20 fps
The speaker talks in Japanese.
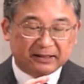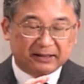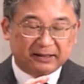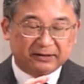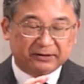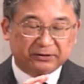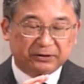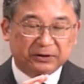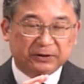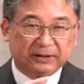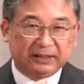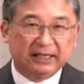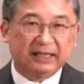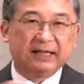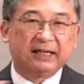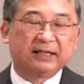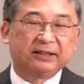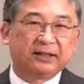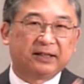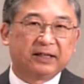そし
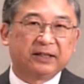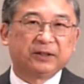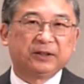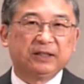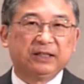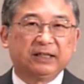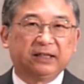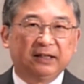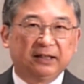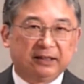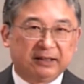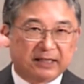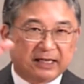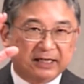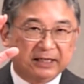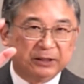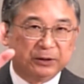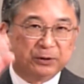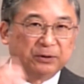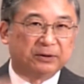て新しい
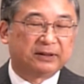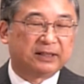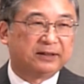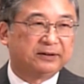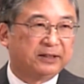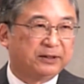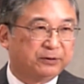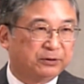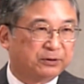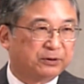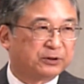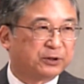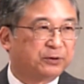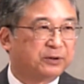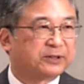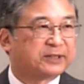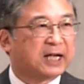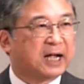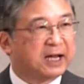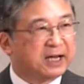街道を建てるとそ
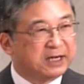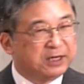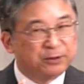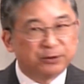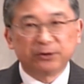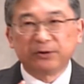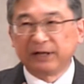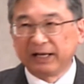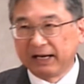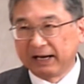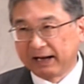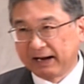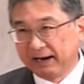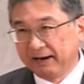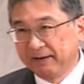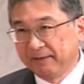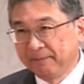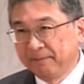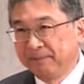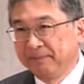の最後の礼
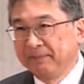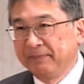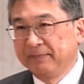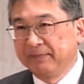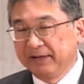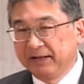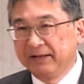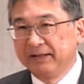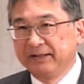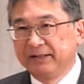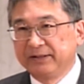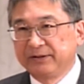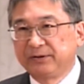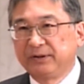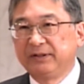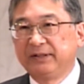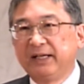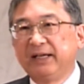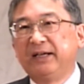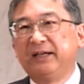拝、ね、
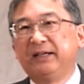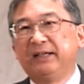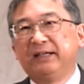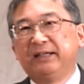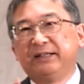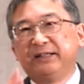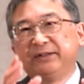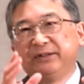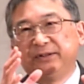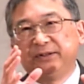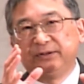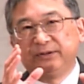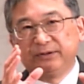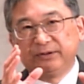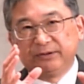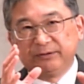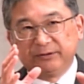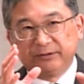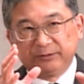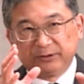それで、
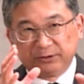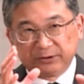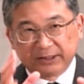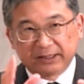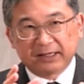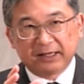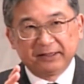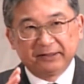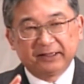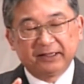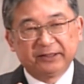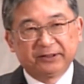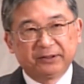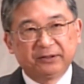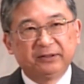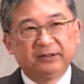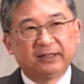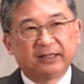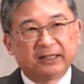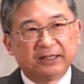えー、どうせ解体
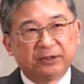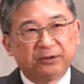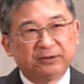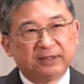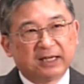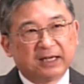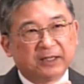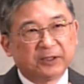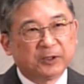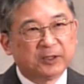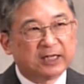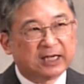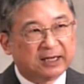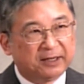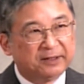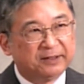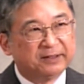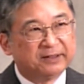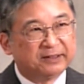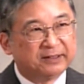するんだからいろんな
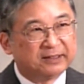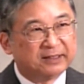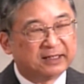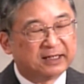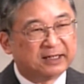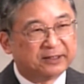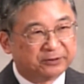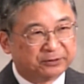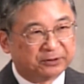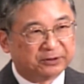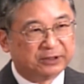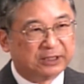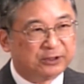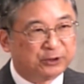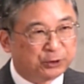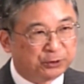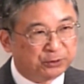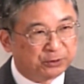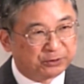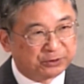柱があると
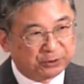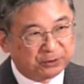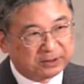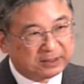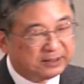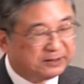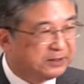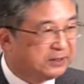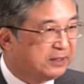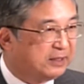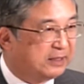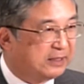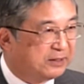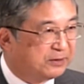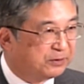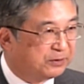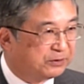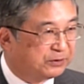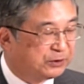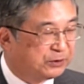でちょうど教会に、
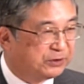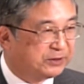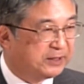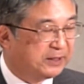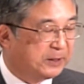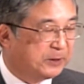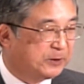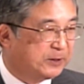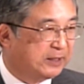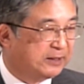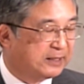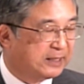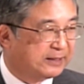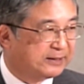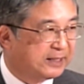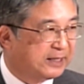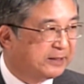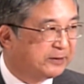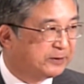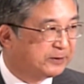えー、出席してい
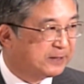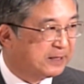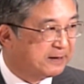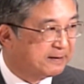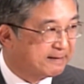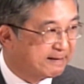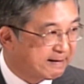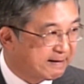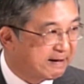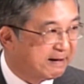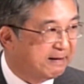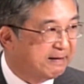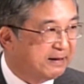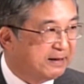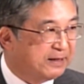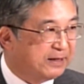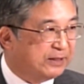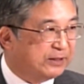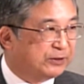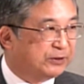た大工さんが
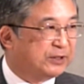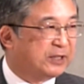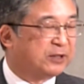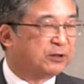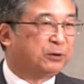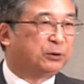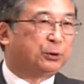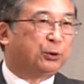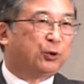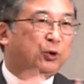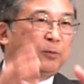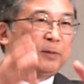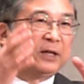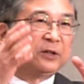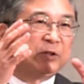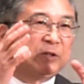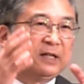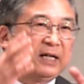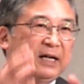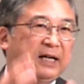じゃあその床
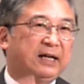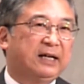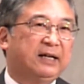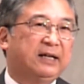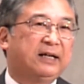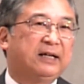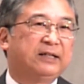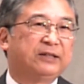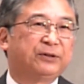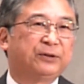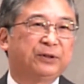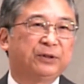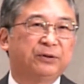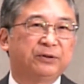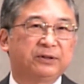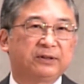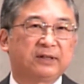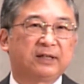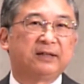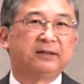柱それ
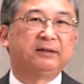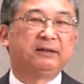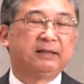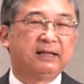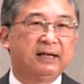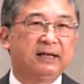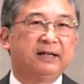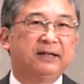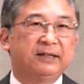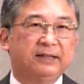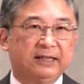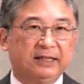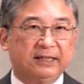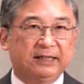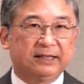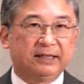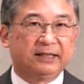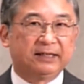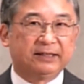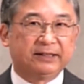を使って、
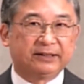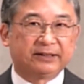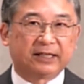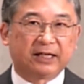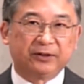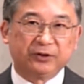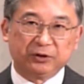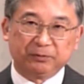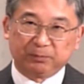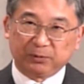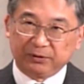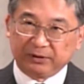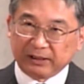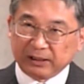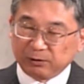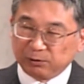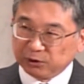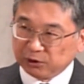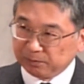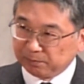えー、30本だ
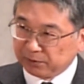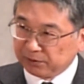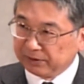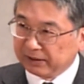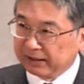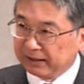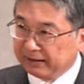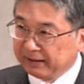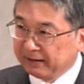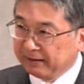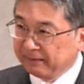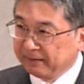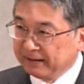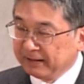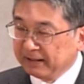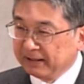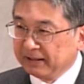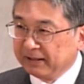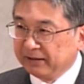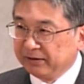か50本だかね
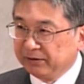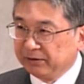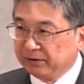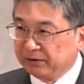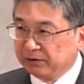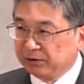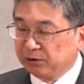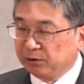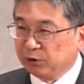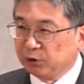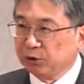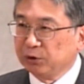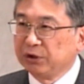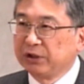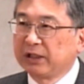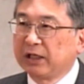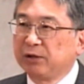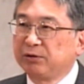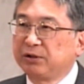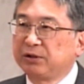でその十
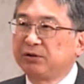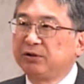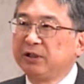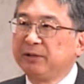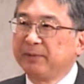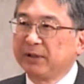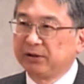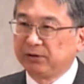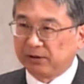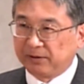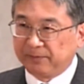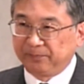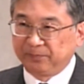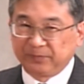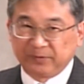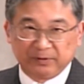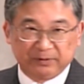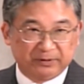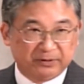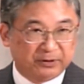字架を作りますと。
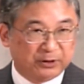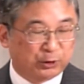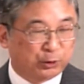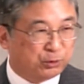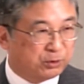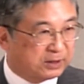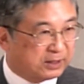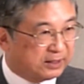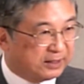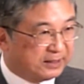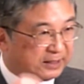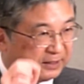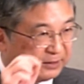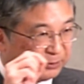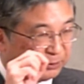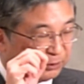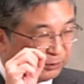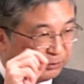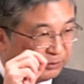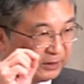で教会で
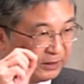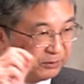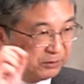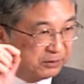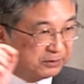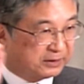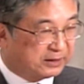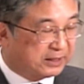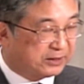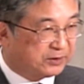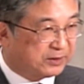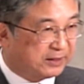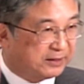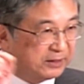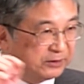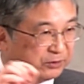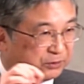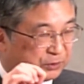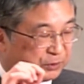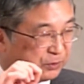その筆の達者
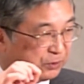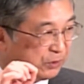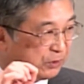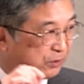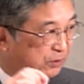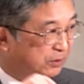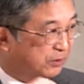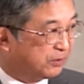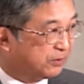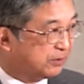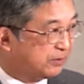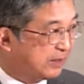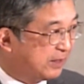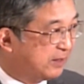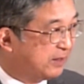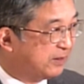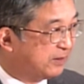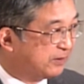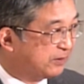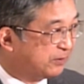なその習字の
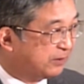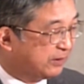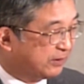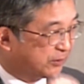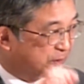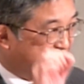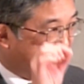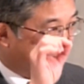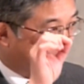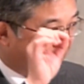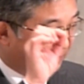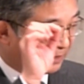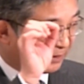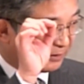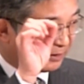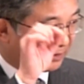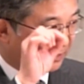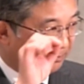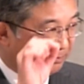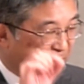ねそうその
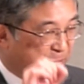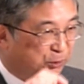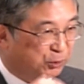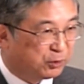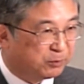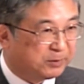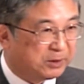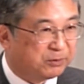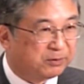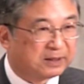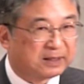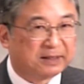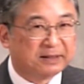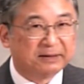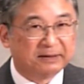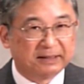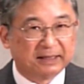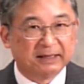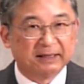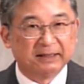方が御言葉を書
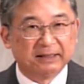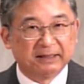いて